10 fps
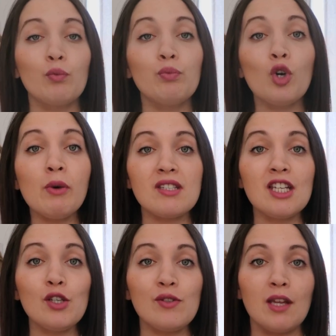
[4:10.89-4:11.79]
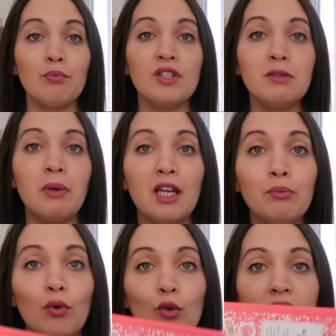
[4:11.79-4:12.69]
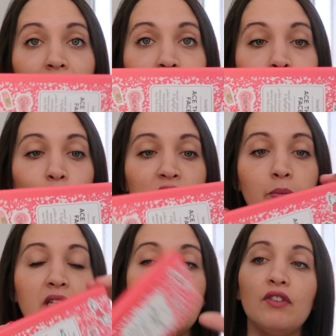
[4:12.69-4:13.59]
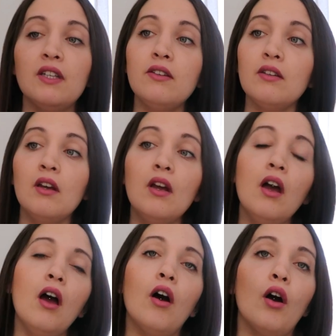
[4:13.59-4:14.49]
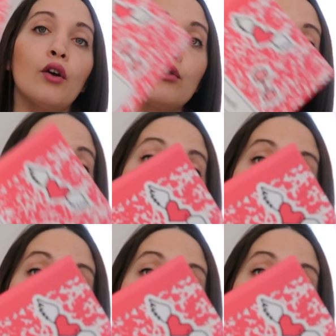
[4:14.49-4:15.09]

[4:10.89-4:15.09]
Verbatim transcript: Donc pour commencer j'ai eu cette petite palette pour le teint de chez Benefit que je ne